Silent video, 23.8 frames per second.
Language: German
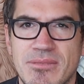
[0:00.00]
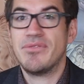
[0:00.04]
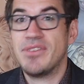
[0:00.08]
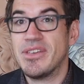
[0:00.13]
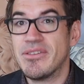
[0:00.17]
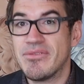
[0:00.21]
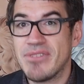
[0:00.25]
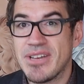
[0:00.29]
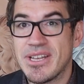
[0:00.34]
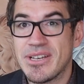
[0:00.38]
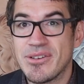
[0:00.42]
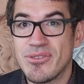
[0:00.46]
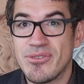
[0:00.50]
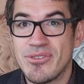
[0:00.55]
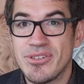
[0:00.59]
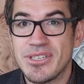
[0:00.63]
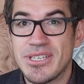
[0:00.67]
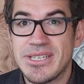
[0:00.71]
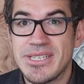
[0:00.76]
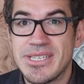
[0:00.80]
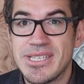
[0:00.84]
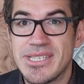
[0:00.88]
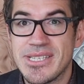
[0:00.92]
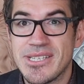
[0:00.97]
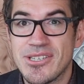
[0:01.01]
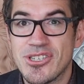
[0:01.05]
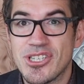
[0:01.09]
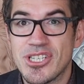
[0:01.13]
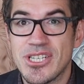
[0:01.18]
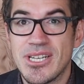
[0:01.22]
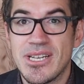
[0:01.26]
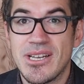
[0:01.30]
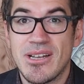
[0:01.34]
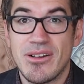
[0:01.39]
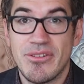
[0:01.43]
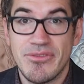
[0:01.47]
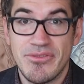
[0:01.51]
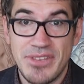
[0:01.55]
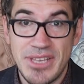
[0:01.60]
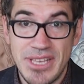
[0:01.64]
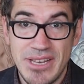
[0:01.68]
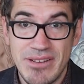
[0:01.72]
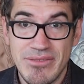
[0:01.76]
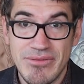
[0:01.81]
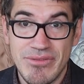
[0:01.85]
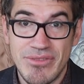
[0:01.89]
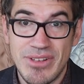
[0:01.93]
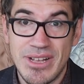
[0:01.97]
Wir werden euch an dieser Stelle auf
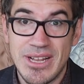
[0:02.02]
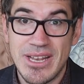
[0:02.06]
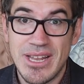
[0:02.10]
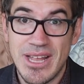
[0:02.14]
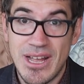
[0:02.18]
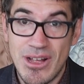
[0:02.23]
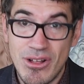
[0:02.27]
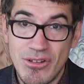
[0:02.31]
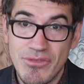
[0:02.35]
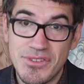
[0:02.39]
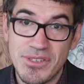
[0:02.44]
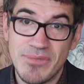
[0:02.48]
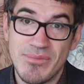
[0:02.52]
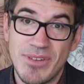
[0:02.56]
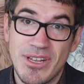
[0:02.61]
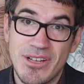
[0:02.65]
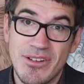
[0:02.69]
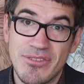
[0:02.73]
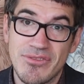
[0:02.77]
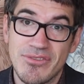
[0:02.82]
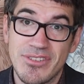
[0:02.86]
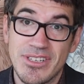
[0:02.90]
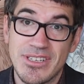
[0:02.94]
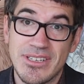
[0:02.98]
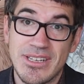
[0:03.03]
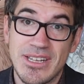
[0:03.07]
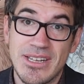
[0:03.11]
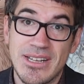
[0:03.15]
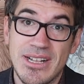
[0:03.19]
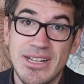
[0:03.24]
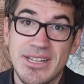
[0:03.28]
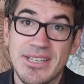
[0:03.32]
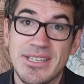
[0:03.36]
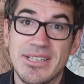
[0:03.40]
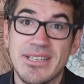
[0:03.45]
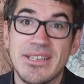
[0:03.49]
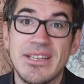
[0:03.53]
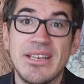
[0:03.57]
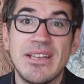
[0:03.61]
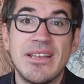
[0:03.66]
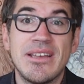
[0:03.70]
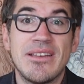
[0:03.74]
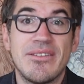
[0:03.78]
jeden Fall auf dem Laufenden erhalten,